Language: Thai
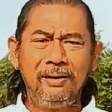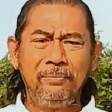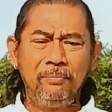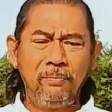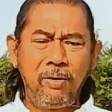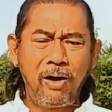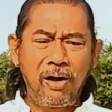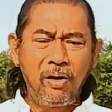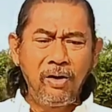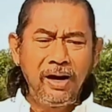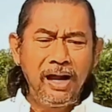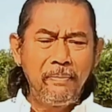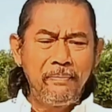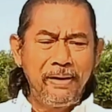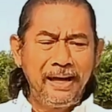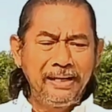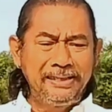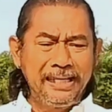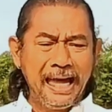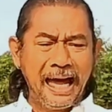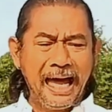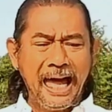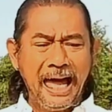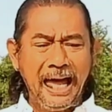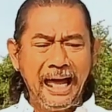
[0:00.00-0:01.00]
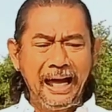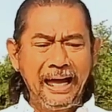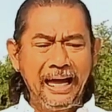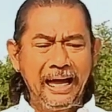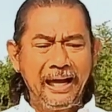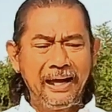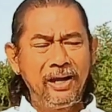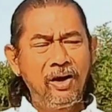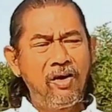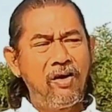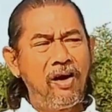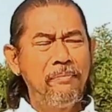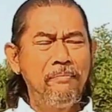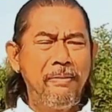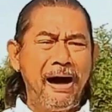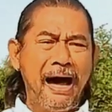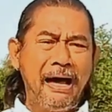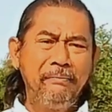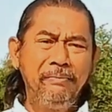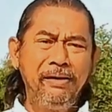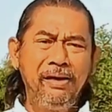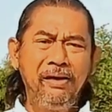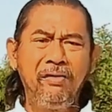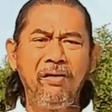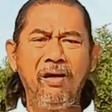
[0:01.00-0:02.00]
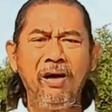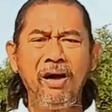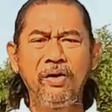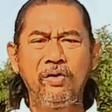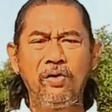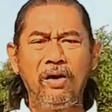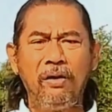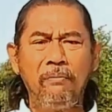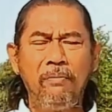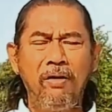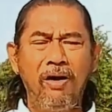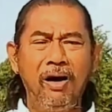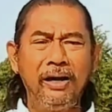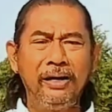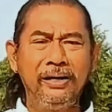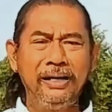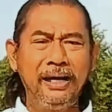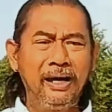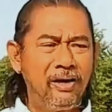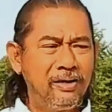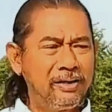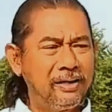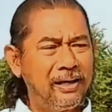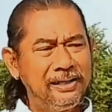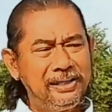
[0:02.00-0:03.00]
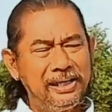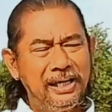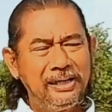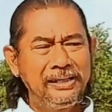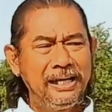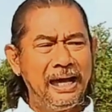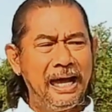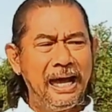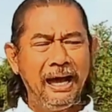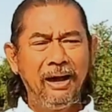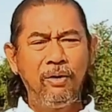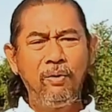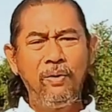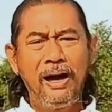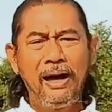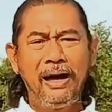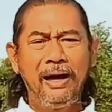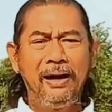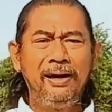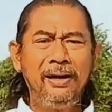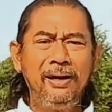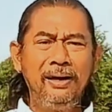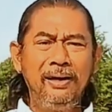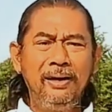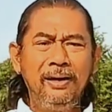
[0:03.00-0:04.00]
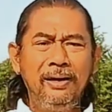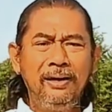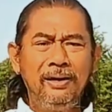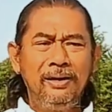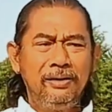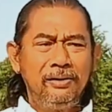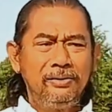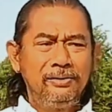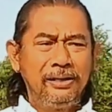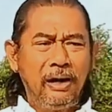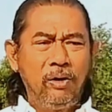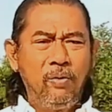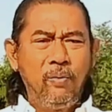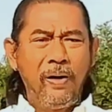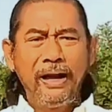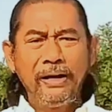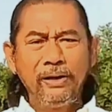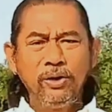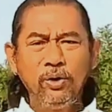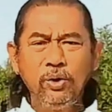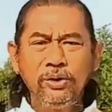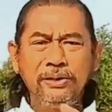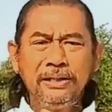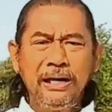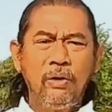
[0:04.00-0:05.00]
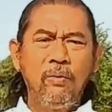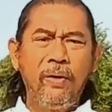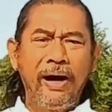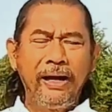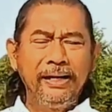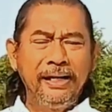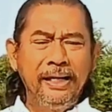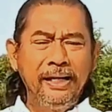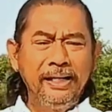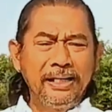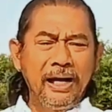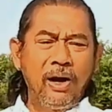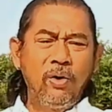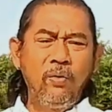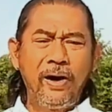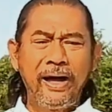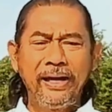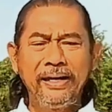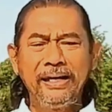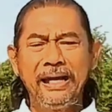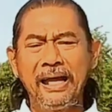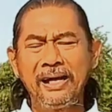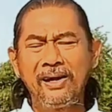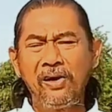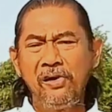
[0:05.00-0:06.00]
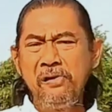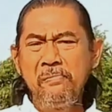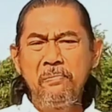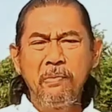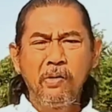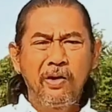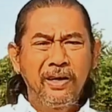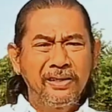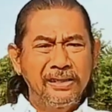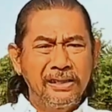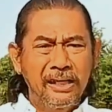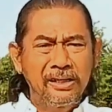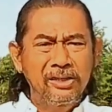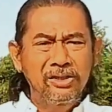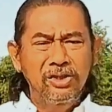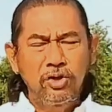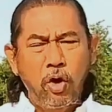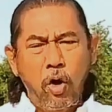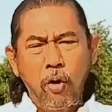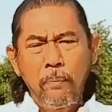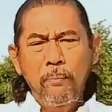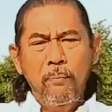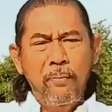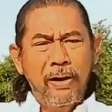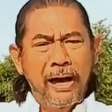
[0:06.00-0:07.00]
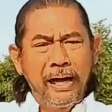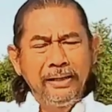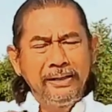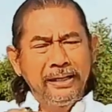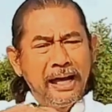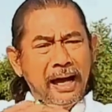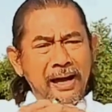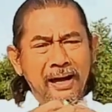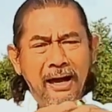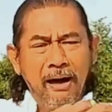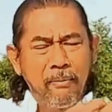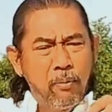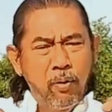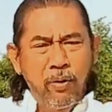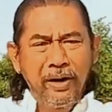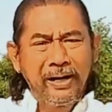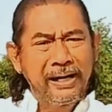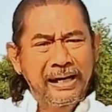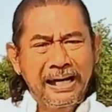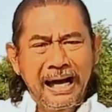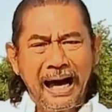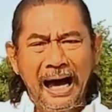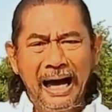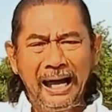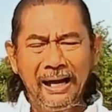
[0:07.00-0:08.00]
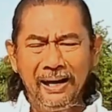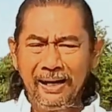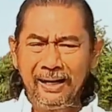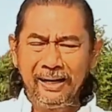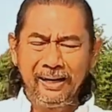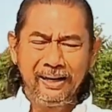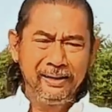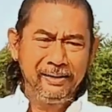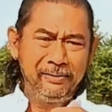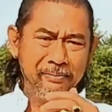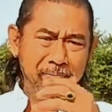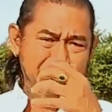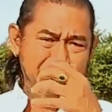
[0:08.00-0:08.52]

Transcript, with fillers: เพราะเขาเริ่มมาแฉไงนครบาลมีร้อยกว่าบ่อนเดี๋ยวเขาก็จะแฉว่า จังหวัดนู้นจังหวัดนี้จังหวัดนั้นเขาลิมก็จะทบกันทั้งกระบวนการเลย